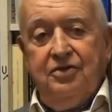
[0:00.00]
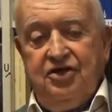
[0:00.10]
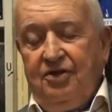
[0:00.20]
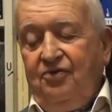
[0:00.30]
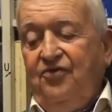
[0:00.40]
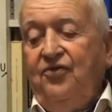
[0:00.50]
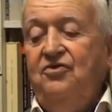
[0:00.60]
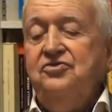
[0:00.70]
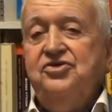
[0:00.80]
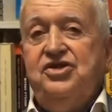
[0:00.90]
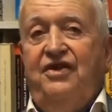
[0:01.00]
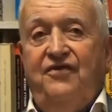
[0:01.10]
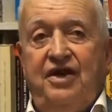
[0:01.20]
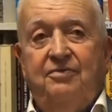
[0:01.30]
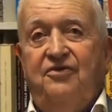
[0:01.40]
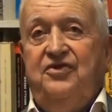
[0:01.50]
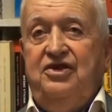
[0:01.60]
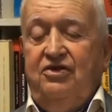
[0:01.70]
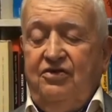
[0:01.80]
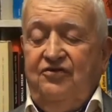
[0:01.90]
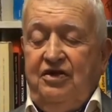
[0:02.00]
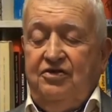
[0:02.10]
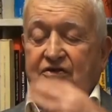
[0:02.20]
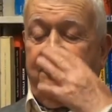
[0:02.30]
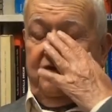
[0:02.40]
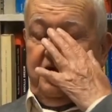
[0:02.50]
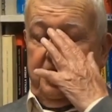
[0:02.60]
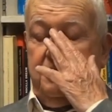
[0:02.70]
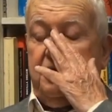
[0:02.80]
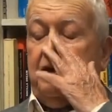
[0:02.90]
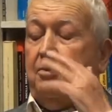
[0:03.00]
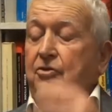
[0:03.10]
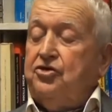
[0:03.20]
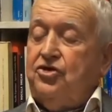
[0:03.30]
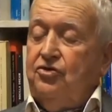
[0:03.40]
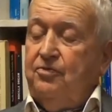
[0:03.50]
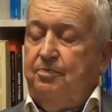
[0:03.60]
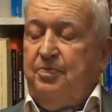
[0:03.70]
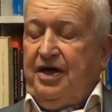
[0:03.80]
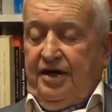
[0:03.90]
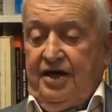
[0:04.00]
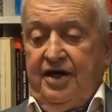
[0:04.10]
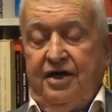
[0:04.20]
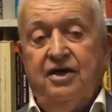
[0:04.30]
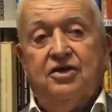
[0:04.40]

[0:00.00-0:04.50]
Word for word: lycée Buffon, j'avais un professeur de philosophie Monsieur Perret,